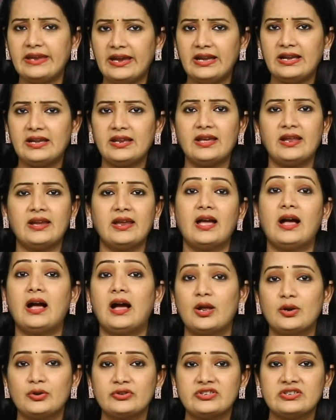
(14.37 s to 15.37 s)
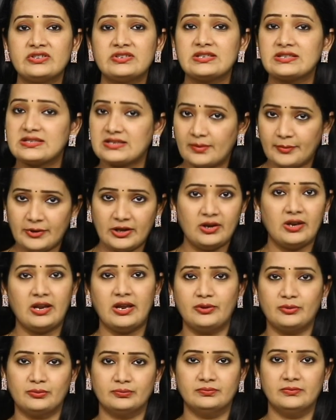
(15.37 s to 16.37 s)
ఏంటి అనే ఆలోచించే సమయం
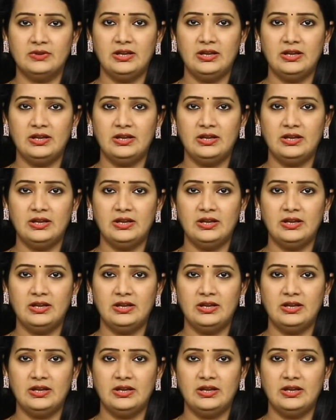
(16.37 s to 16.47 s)
లేదు